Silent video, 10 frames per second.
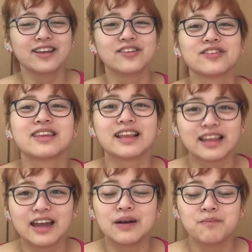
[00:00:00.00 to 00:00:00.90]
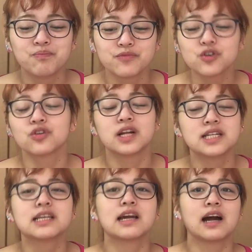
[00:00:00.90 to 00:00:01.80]
言ってて、ちょっとね
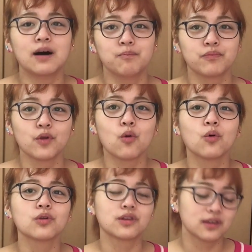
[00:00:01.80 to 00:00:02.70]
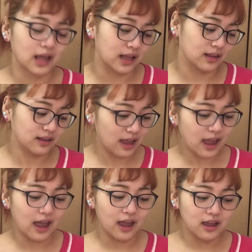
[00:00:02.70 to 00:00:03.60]
事件が起こったんで、
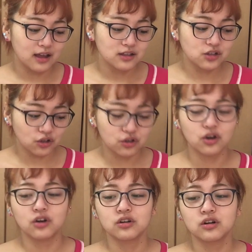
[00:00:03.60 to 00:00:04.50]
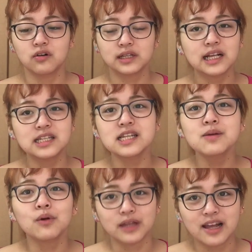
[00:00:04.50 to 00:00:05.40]
ちょっと私
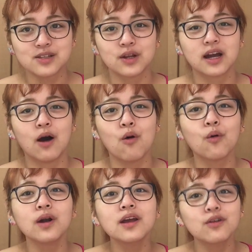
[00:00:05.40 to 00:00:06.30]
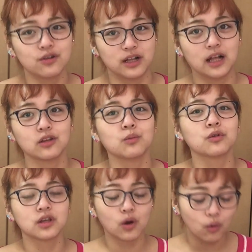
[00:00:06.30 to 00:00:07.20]
にもねそれが起こりうるなと
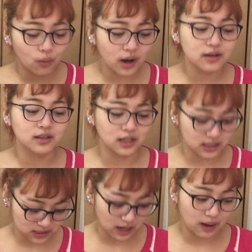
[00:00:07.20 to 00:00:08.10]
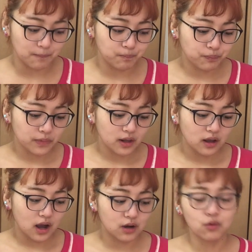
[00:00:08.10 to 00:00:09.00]
思って怖くてですね、
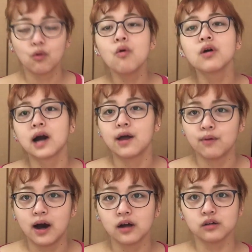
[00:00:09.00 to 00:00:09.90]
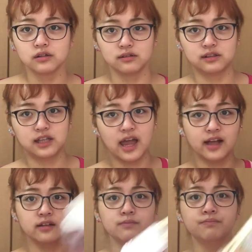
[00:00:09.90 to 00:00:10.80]
あの今回はで
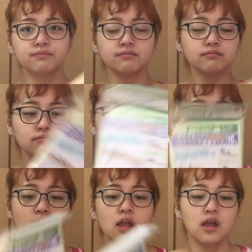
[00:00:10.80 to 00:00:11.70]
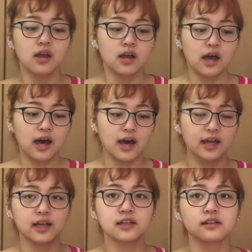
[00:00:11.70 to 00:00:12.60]
んは
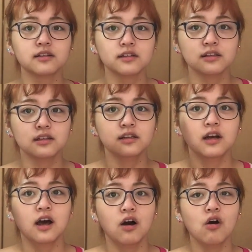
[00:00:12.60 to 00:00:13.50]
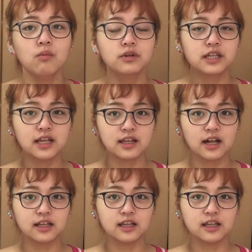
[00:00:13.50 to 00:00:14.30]
い、ホームセンター